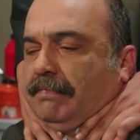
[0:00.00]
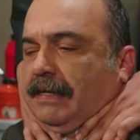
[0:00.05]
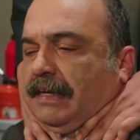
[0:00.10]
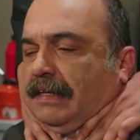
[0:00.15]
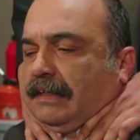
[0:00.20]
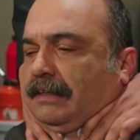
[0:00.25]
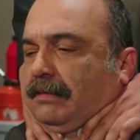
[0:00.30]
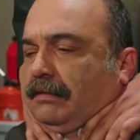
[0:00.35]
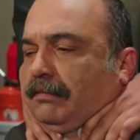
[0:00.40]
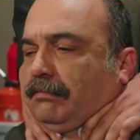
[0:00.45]

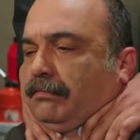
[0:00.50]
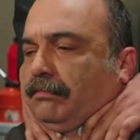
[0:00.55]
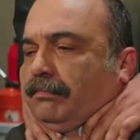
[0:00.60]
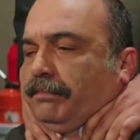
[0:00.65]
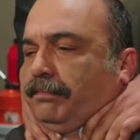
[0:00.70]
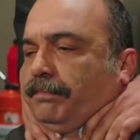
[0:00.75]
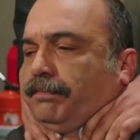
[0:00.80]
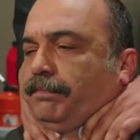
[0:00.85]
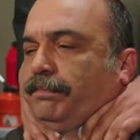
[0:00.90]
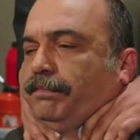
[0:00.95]
Bak
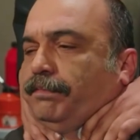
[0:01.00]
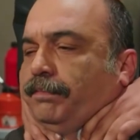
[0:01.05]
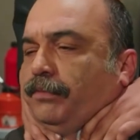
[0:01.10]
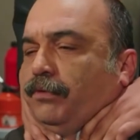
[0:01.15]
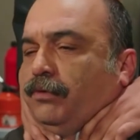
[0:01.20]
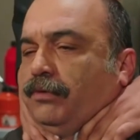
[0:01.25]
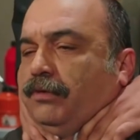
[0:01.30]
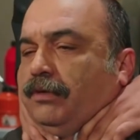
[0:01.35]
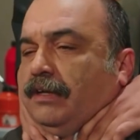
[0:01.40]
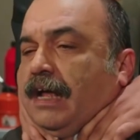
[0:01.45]

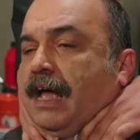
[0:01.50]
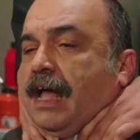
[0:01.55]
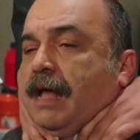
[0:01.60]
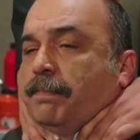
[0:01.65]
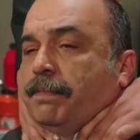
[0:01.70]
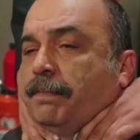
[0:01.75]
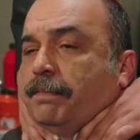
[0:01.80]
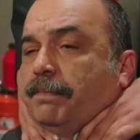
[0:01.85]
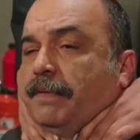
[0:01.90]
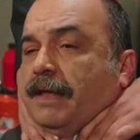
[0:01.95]
Bugün ne
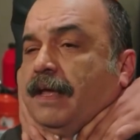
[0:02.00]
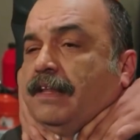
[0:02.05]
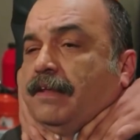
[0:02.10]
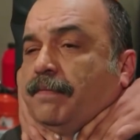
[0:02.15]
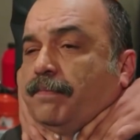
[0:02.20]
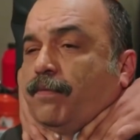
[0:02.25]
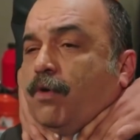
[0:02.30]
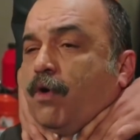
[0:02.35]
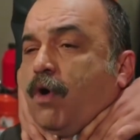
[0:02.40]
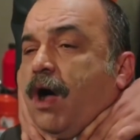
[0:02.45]
yapıp
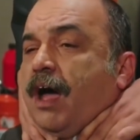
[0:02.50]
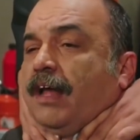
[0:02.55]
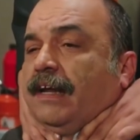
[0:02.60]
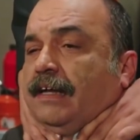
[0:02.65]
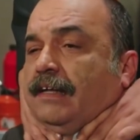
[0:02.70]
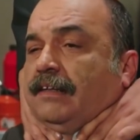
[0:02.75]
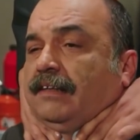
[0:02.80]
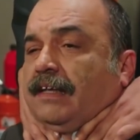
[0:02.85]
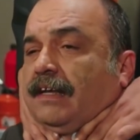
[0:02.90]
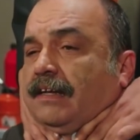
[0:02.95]
edip o
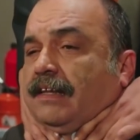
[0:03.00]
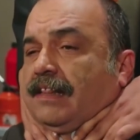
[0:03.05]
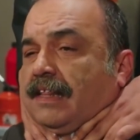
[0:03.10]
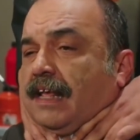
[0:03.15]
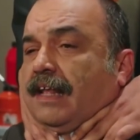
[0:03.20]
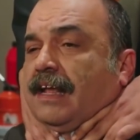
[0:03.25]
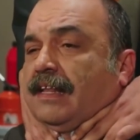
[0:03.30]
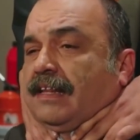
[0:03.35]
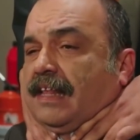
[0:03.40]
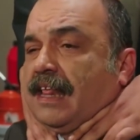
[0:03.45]
anahtarı
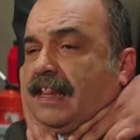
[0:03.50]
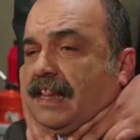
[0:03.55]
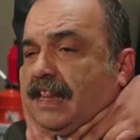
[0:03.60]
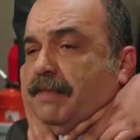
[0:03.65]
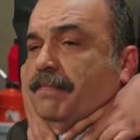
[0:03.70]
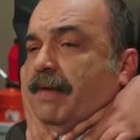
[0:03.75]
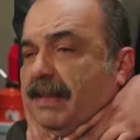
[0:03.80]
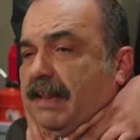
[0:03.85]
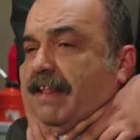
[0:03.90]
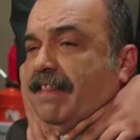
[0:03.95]
sana
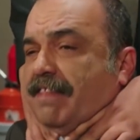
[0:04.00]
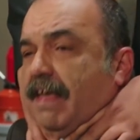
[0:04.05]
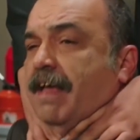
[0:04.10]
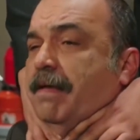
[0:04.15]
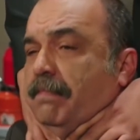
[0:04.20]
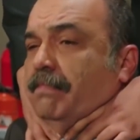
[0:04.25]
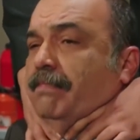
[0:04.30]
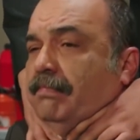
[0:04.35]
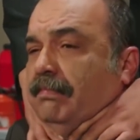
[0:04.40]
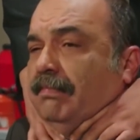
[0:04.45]
teslim edeceğim.